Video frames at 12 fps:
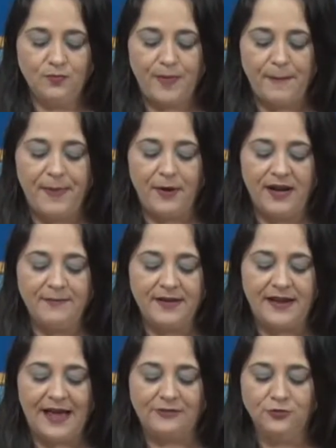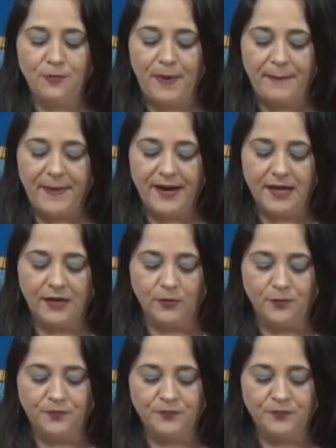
papel laminado no papelão.